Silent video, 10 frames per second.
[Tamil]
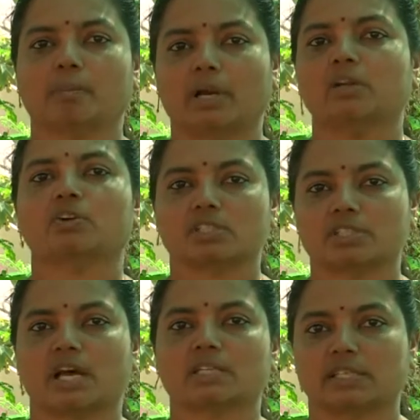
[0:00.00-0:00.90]
மண்ணு கொஞ்சம்
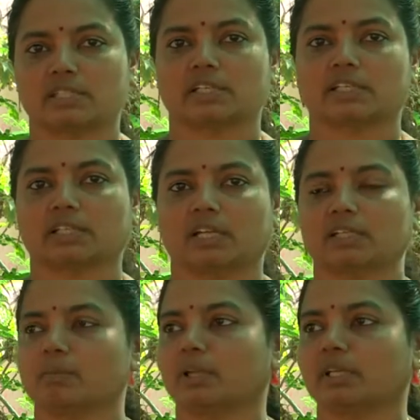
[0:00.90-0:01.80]
ஜாஸ்தியாக சேர்த்துக்கலாம்
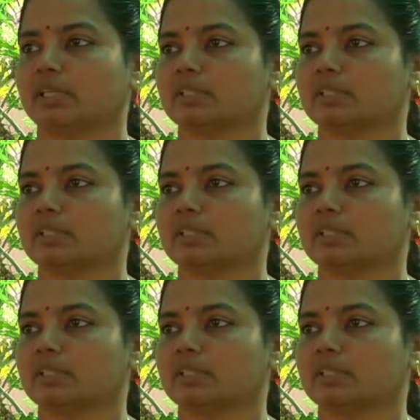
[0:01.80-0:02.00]
அந்த மாதிரி